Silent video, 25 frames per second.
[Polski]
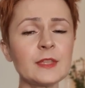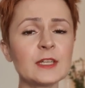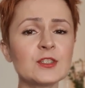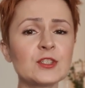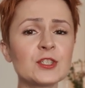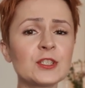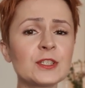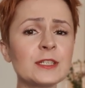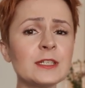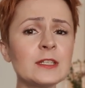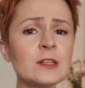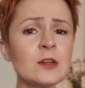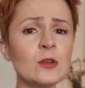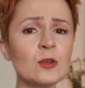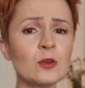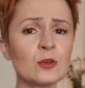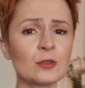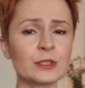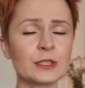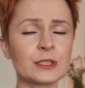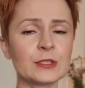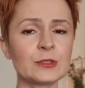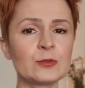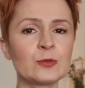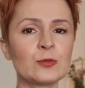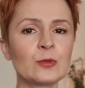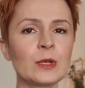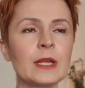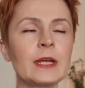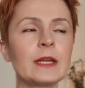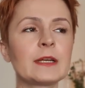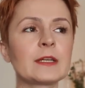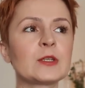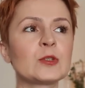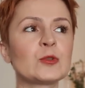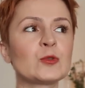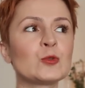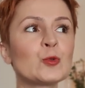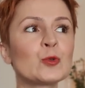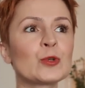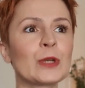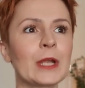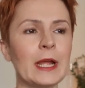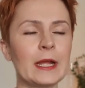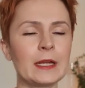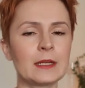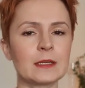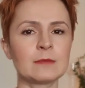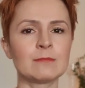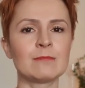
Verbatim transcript: że te kolory, które, które